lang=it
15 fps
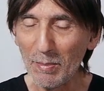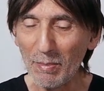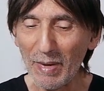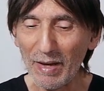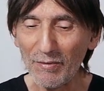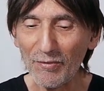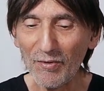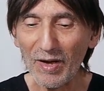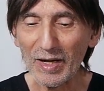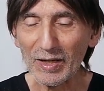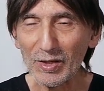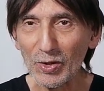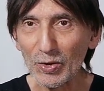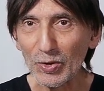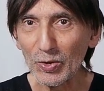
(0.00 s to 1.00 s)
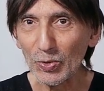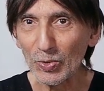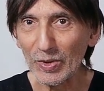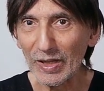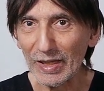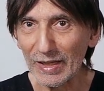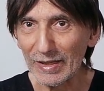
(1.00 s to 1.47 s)
ma farlo
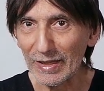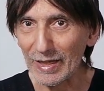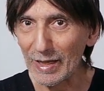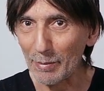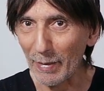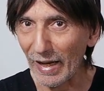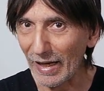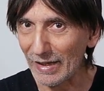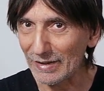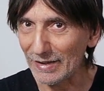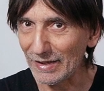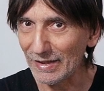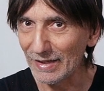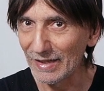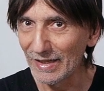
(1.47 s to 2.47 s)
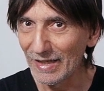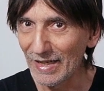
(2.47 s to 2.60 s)
chiudere nelle mani